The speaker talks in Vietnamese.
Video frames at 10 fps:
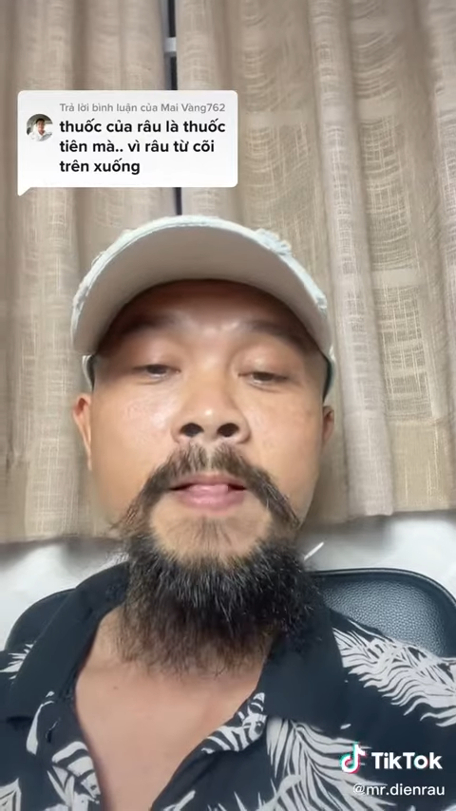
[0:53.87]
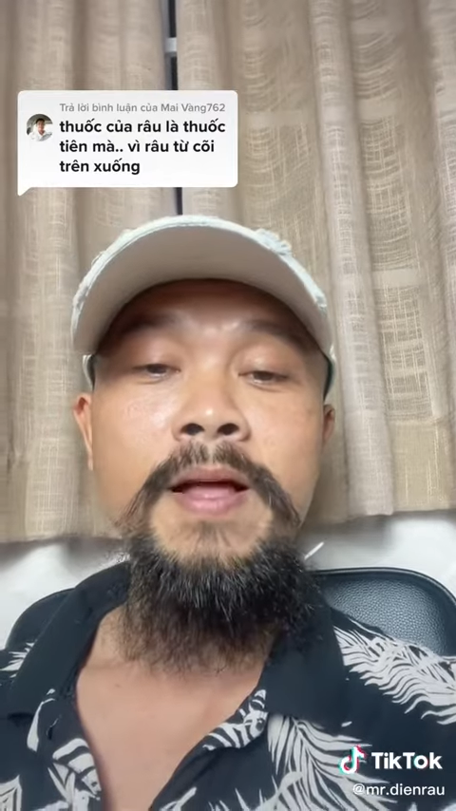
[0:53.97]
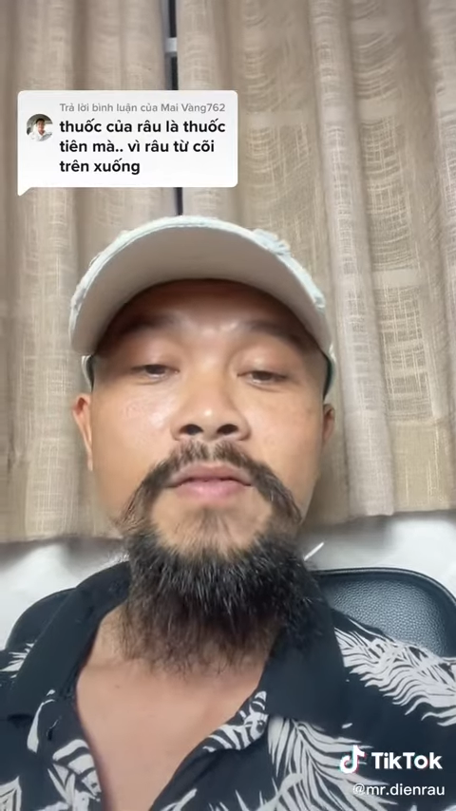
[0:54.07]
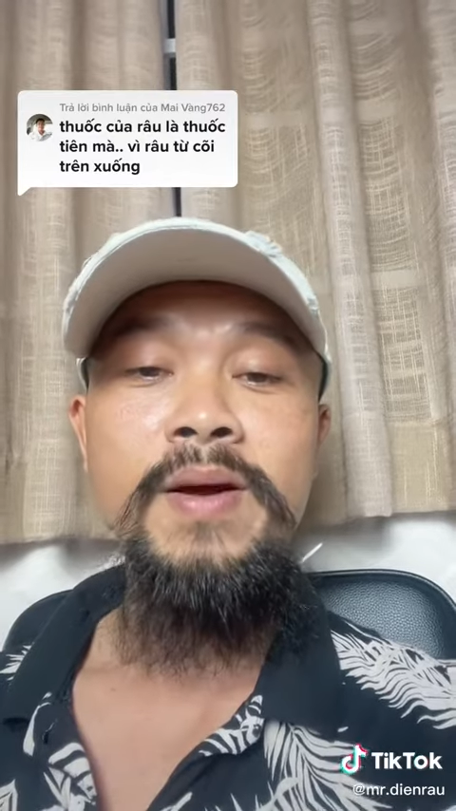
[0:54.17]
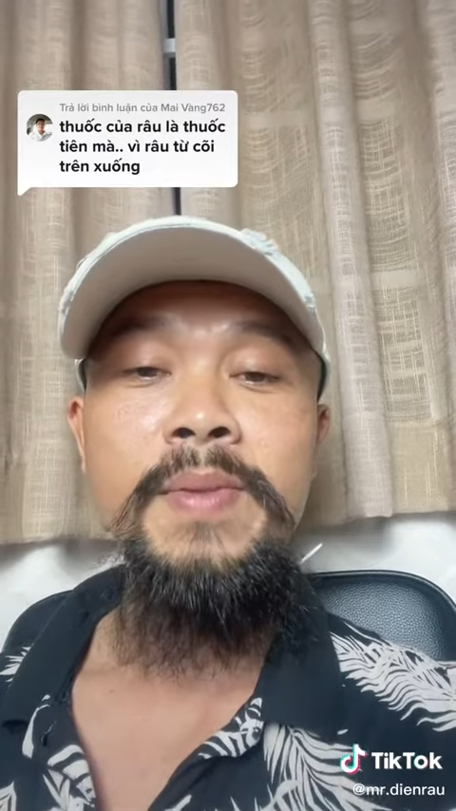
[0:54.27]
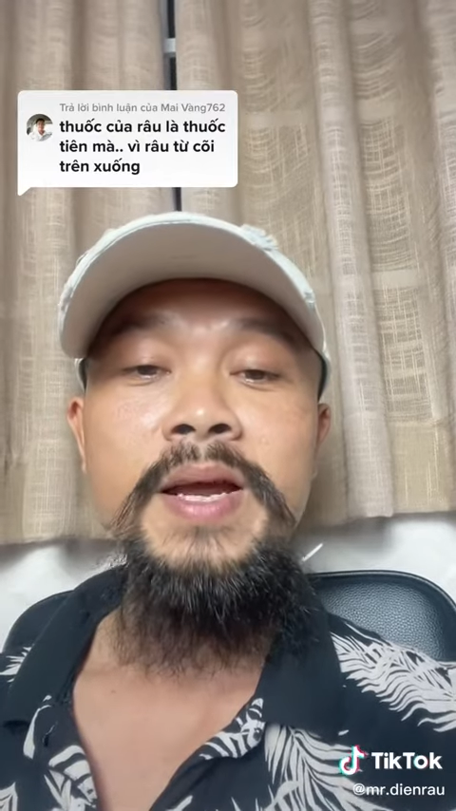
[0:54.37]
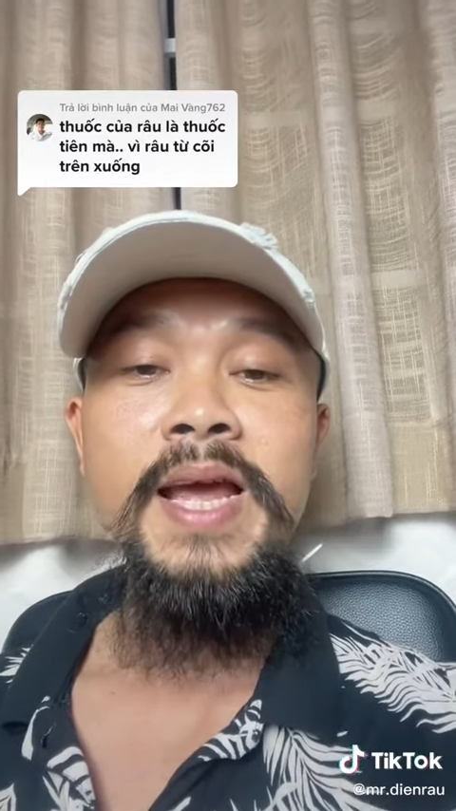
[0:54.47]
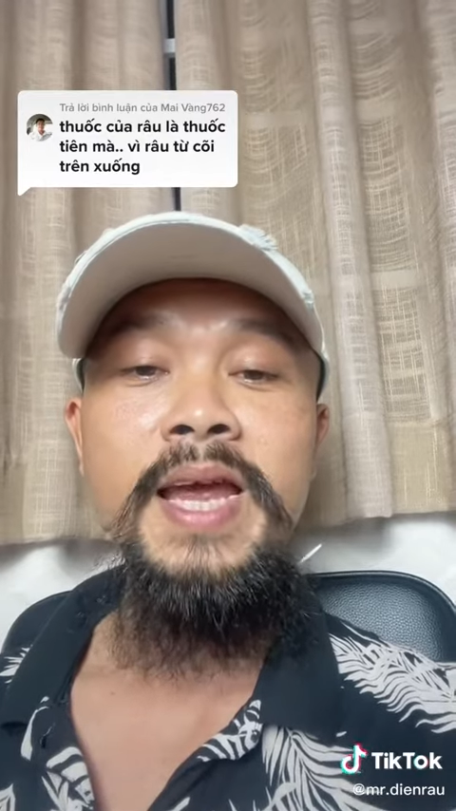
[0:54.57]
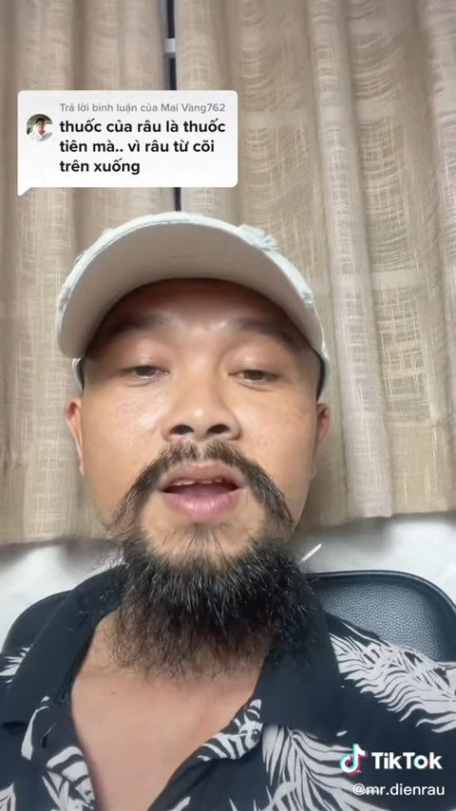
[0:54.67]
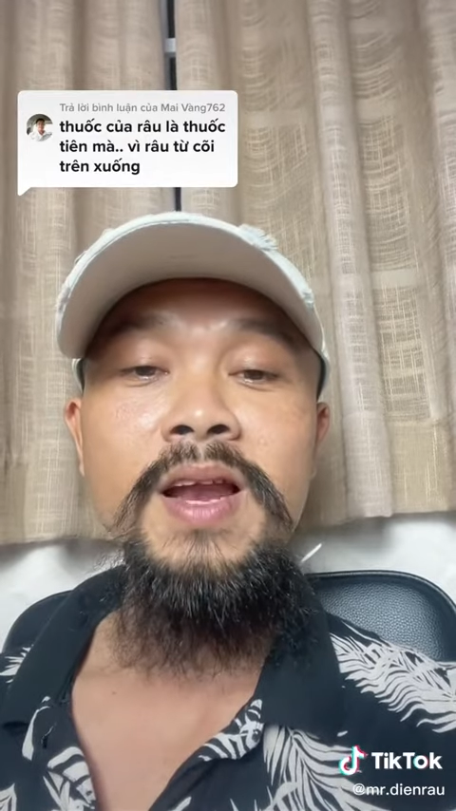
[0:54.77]
và mới
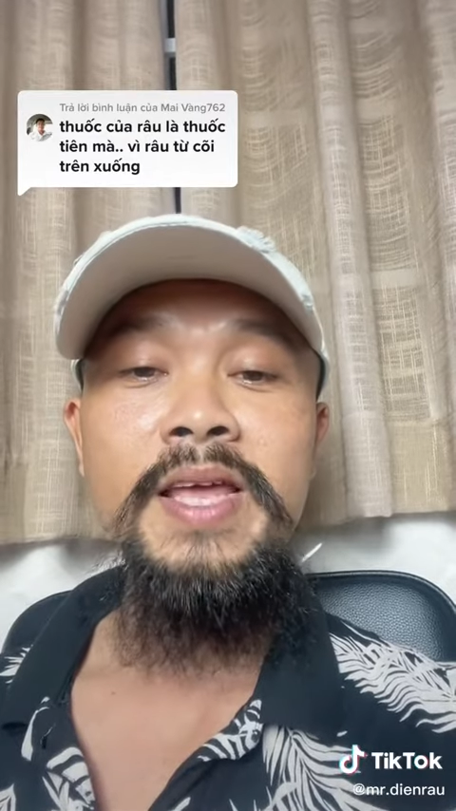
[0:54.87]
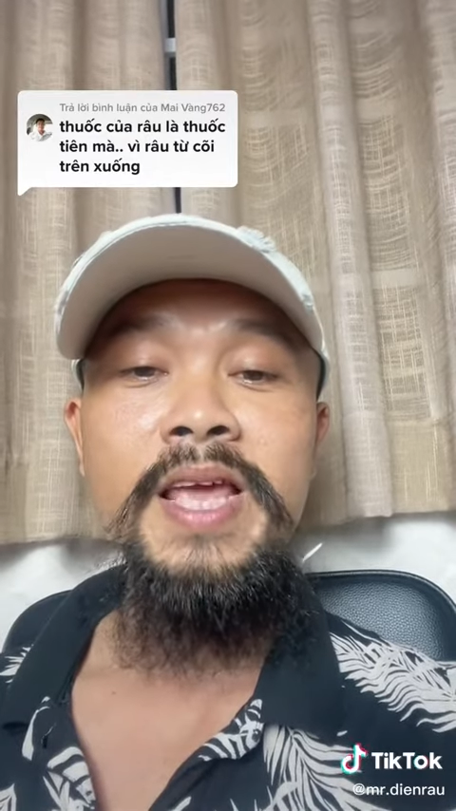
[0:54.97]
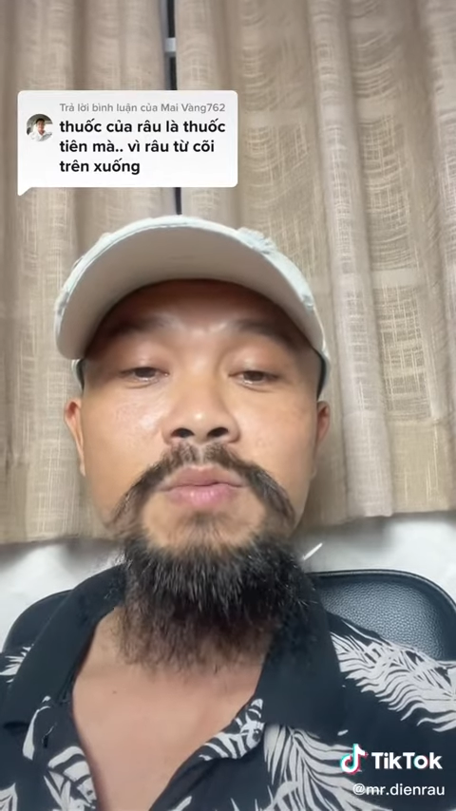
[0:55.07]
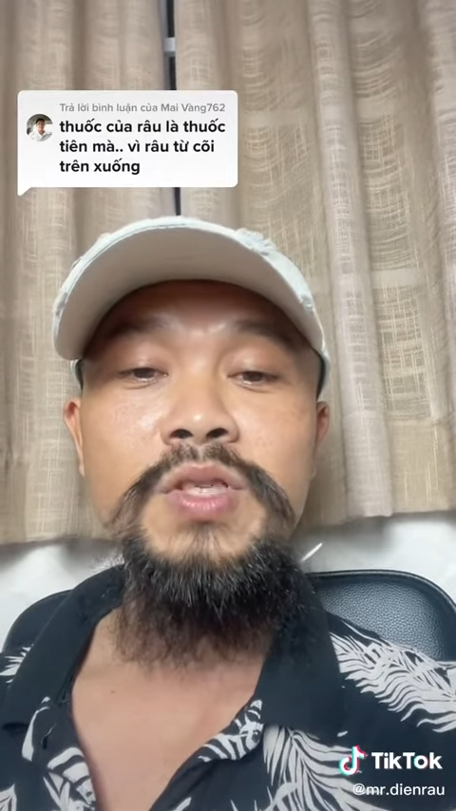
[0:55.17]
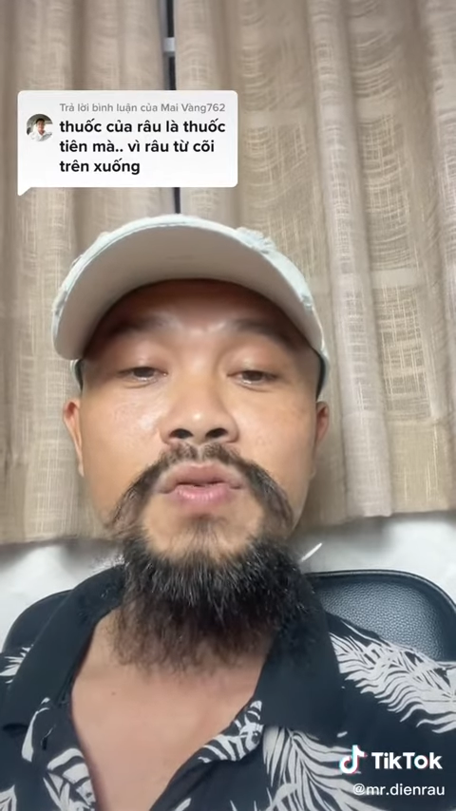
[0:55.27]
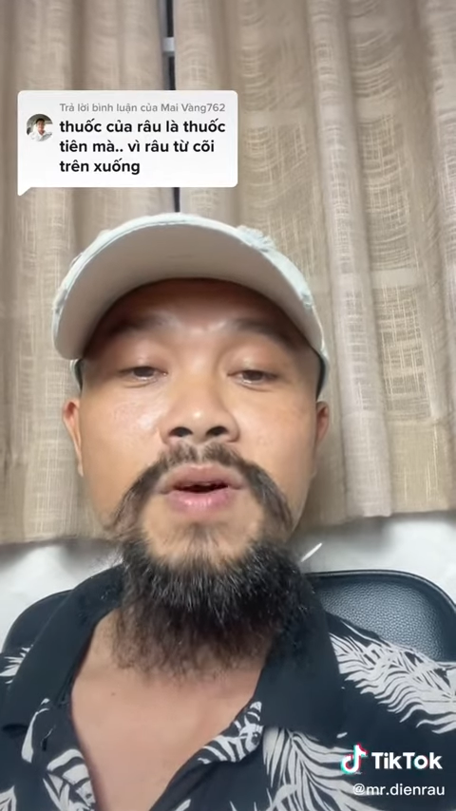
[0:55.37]
đây đó là dòng siêu